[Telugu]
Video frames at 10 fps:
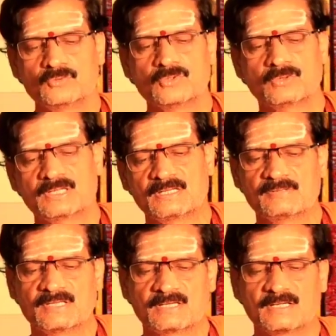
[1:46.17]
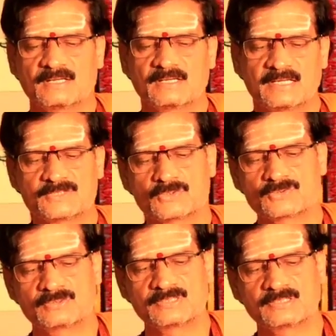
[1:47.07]
ఉద్యోగులకు అనే విధంగా కలిసి
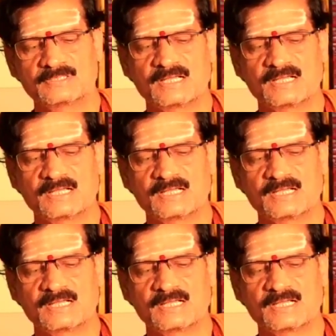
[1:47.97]
వస్తుంది